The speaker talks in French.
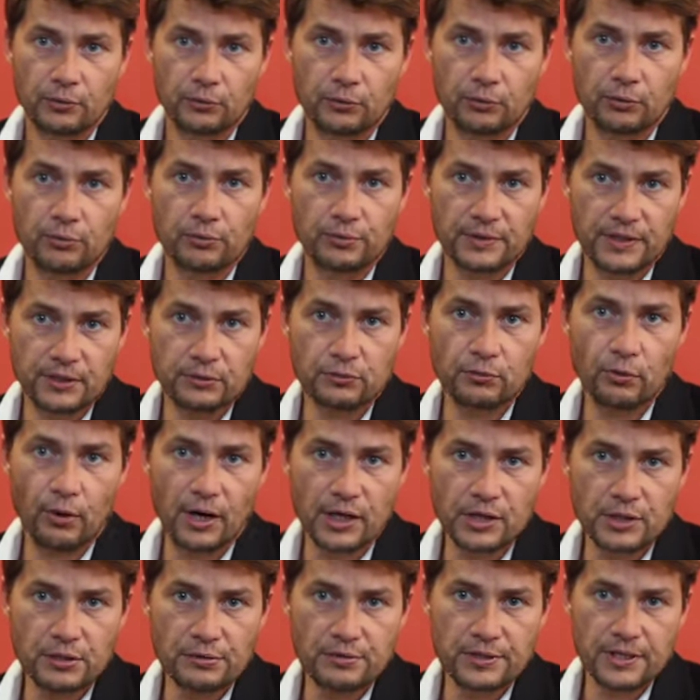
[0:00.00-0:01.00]
Donc le
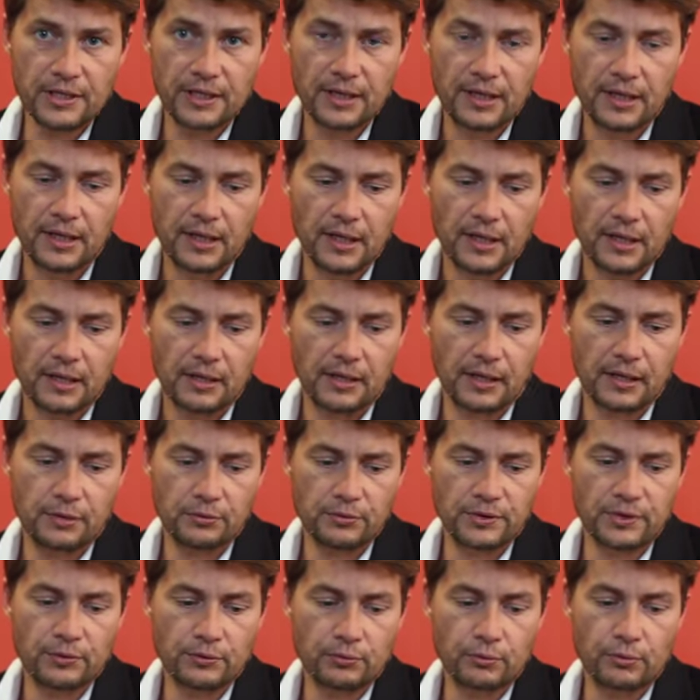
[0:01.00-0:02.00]
discours a changé. Et
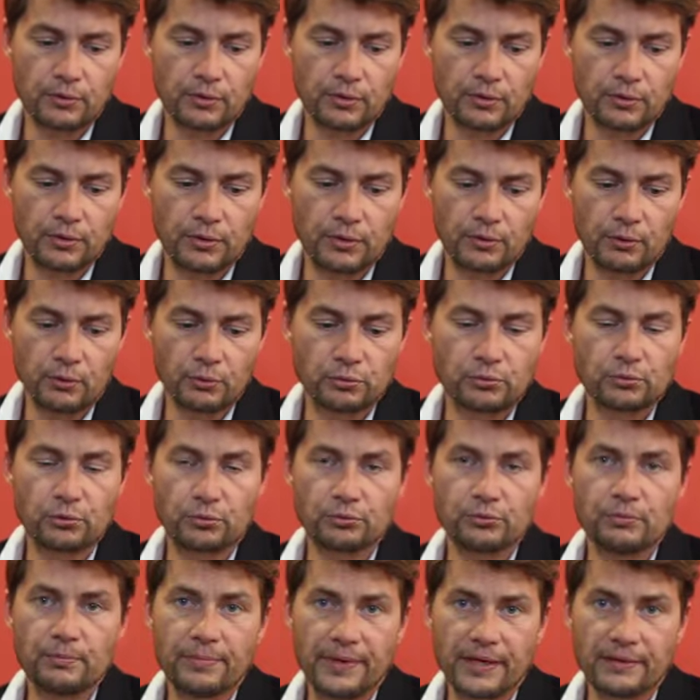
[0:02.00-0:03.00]
le discours
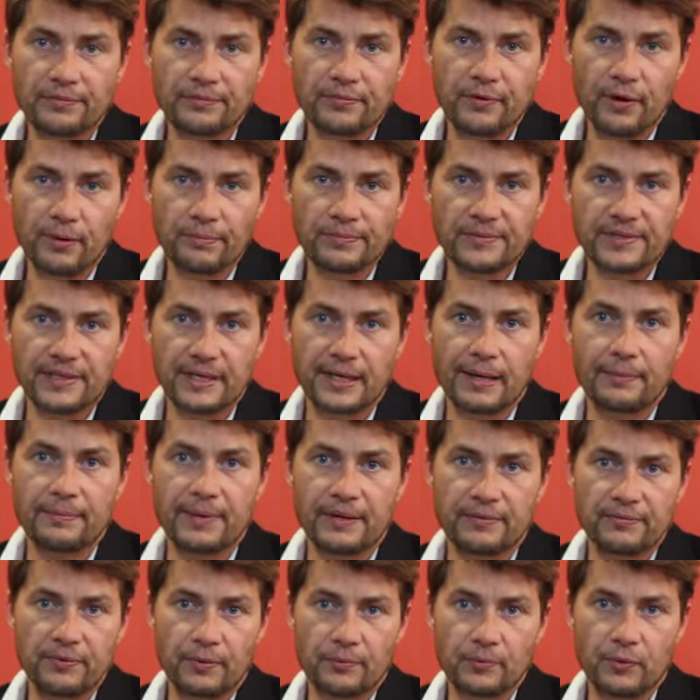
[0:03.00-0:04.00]
autour d'une plateforme, c'est la
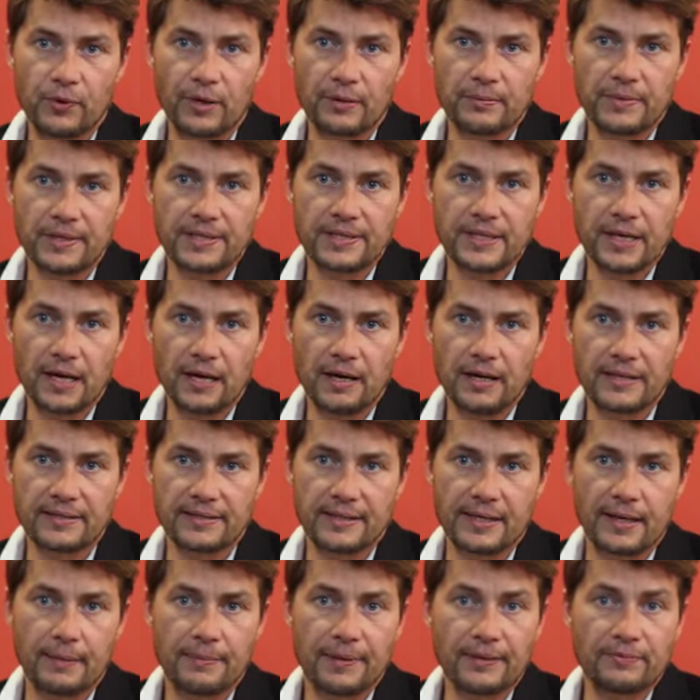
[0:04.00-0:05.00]
plateforme de iMedia et
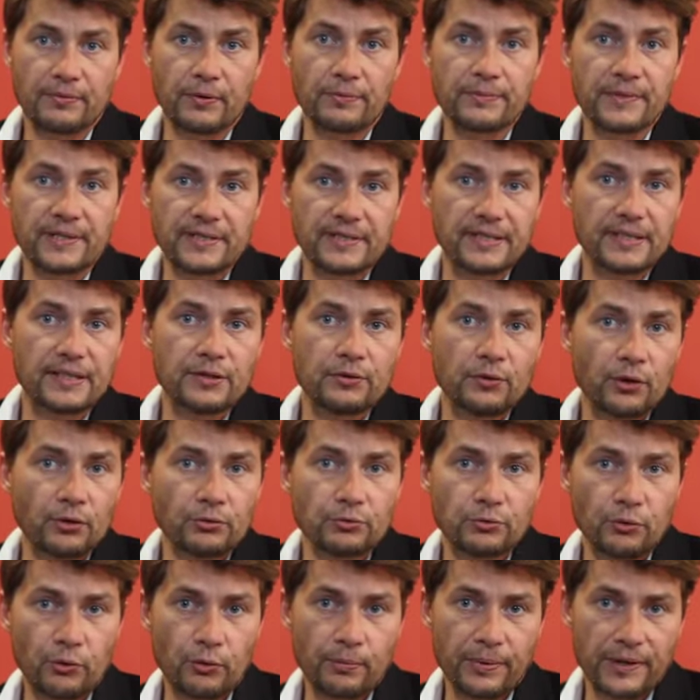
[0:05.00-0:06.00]
c'est la plateforme des
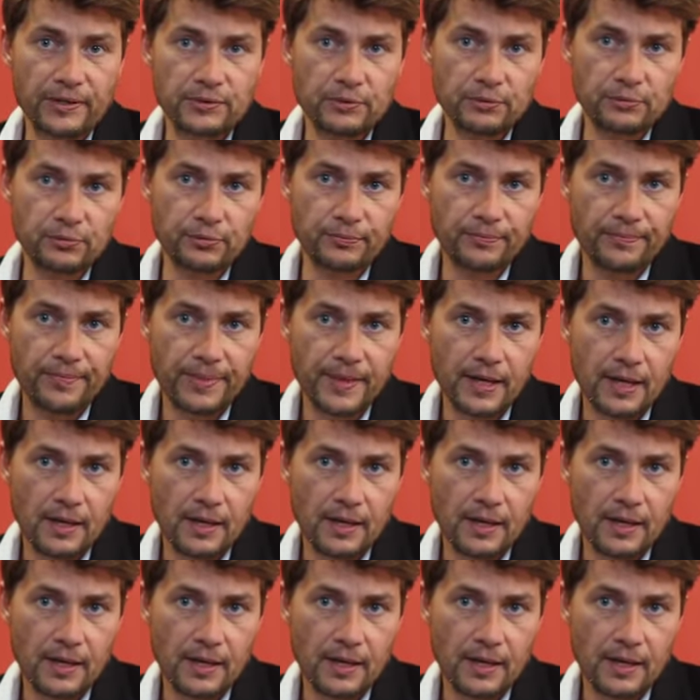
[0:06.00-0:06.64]
éditeurs que nous représentons.